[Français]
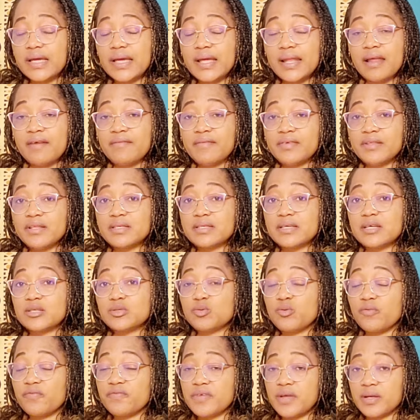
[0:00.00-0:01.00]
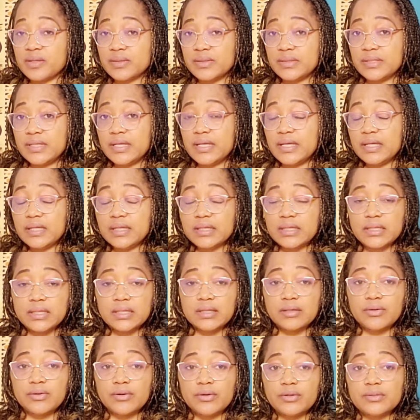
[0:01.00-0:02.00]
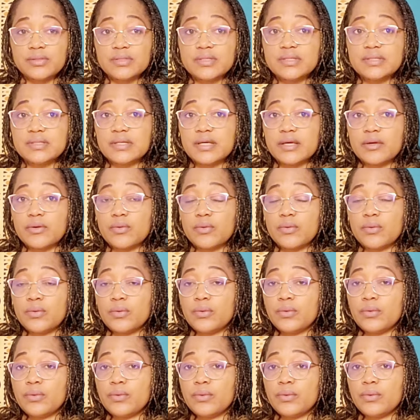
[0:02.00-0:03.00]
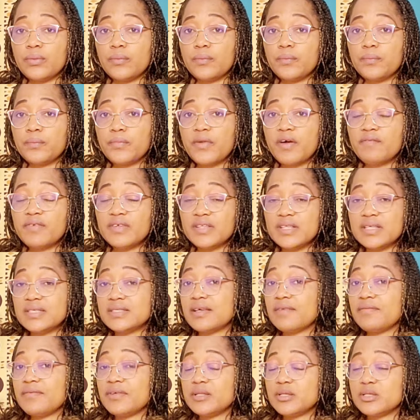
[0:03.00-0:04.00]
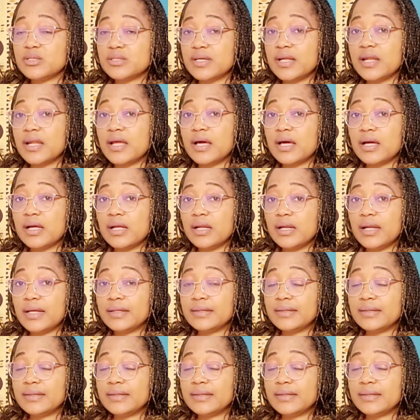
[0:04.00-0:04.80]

elle avait déjà son fiancé qui euh, disait que, en fait, ils avaient déjà la,